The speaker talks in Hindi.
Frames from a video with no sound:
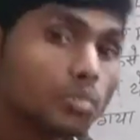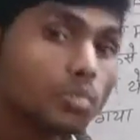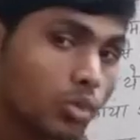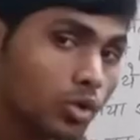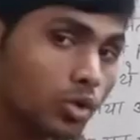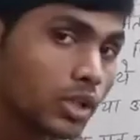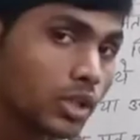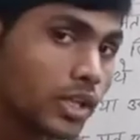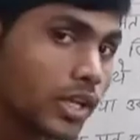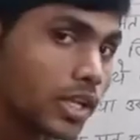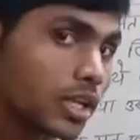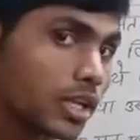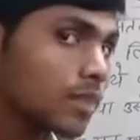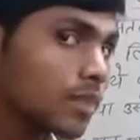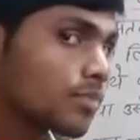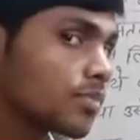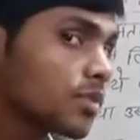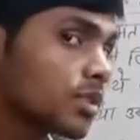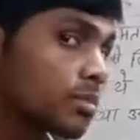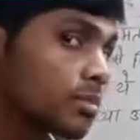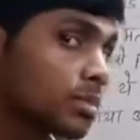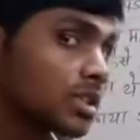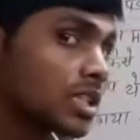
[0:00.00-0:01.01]
बोलते हैं ना
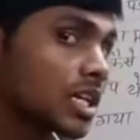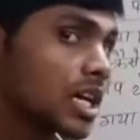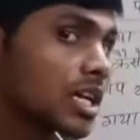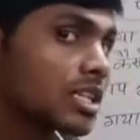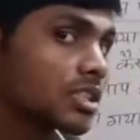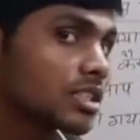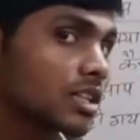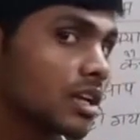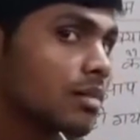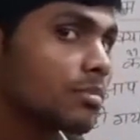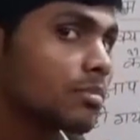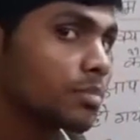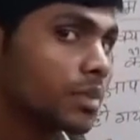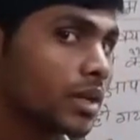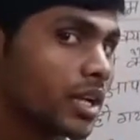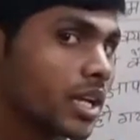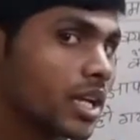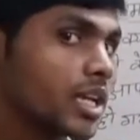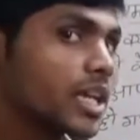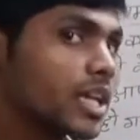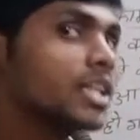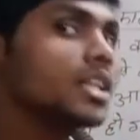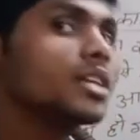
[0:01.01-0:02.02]
पचास काम परे
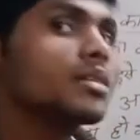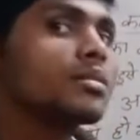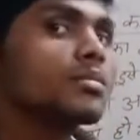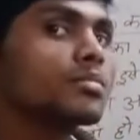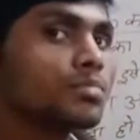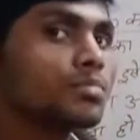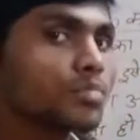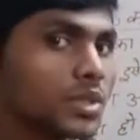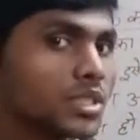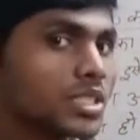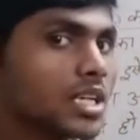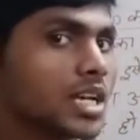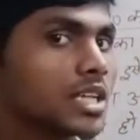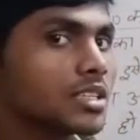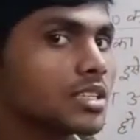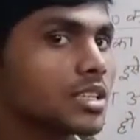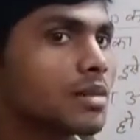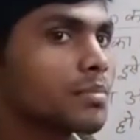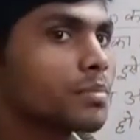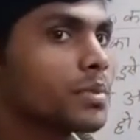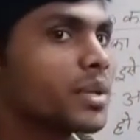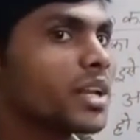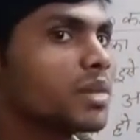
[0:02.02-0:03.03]
है यानी पचास
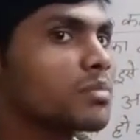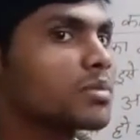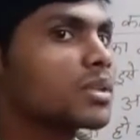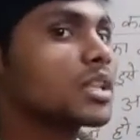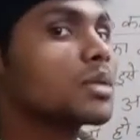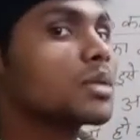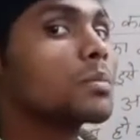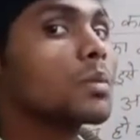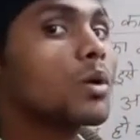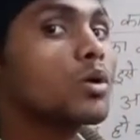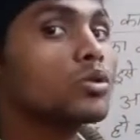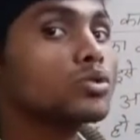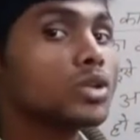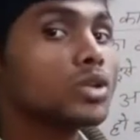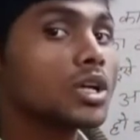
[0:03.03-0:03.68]
काम परे का मतलब बहुत